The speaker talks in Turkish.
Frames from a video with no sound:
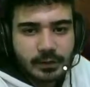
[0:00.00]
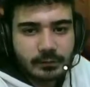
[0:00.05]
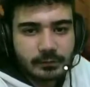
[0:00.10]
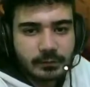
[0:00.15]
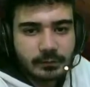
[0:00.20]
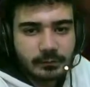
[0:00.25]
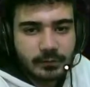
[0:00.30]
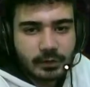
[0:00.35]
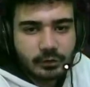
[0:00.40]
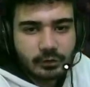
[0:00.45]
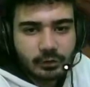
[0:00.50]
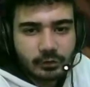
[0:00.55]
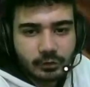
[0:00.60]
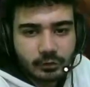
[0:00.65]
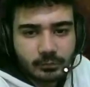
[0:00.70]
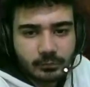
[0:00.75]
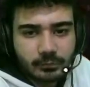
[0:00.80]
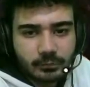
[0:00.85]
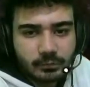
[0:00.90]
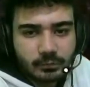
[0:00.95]
miyim?
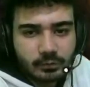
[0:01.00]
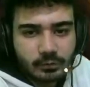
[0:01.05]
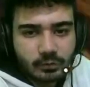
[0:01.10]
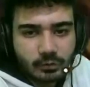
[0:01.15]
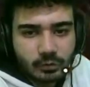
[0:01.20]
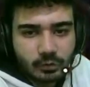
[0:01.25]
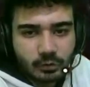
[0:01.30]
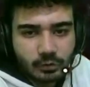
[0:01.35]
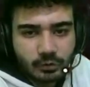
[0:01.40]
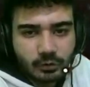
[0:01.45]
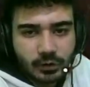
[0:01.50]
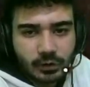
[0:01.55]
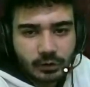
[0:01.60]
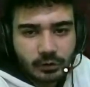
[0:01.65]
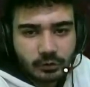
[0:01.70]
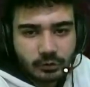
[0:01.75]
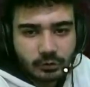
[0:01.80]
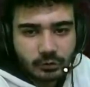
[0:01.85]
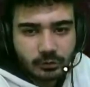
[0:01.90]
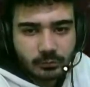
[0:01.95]
Geçiyorum. Çok güzel
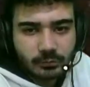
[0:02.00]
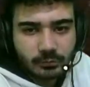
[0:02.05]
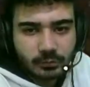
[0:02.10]
geçiyorum.